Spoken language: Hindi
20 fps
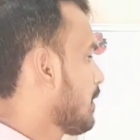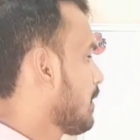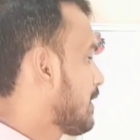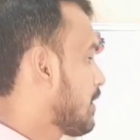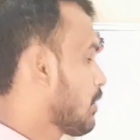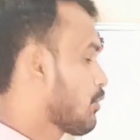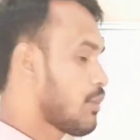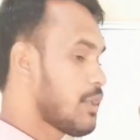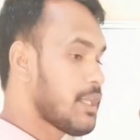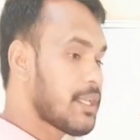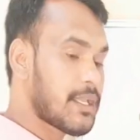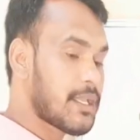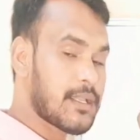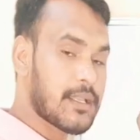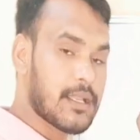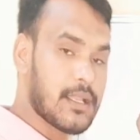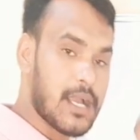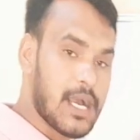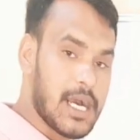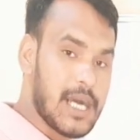ये उन्होंने
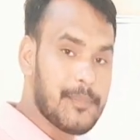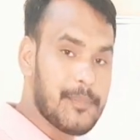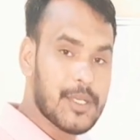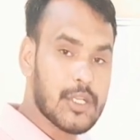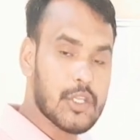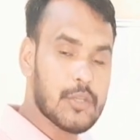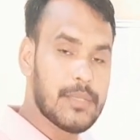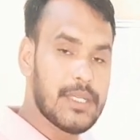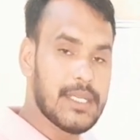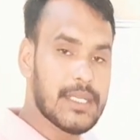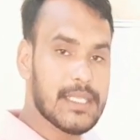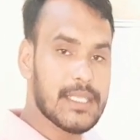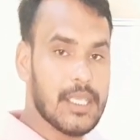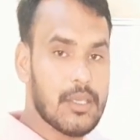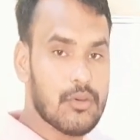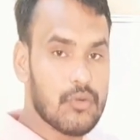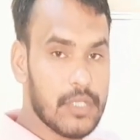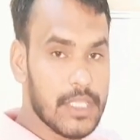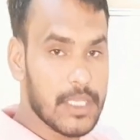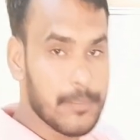कहां पर कमेंट किया
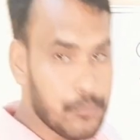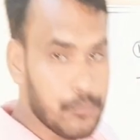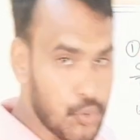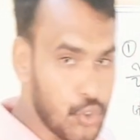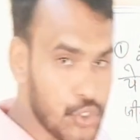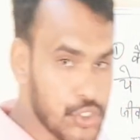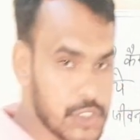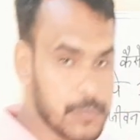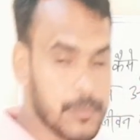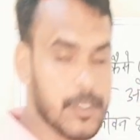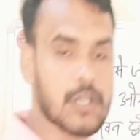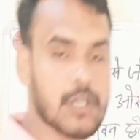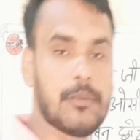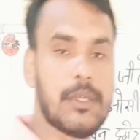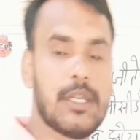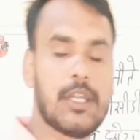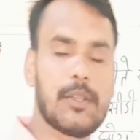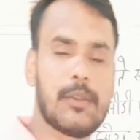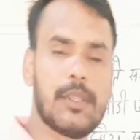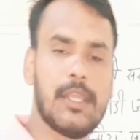उन्होंने एक पोस्ट पे
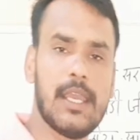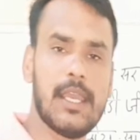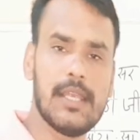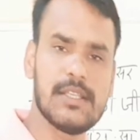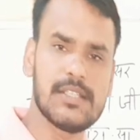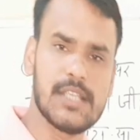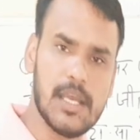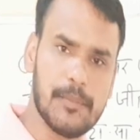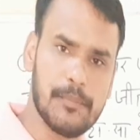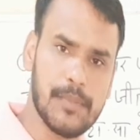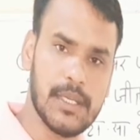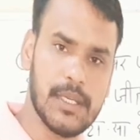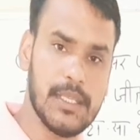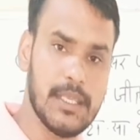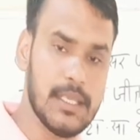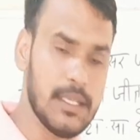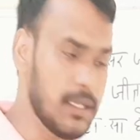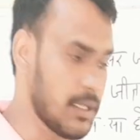कमेंट किया है जहां पर ये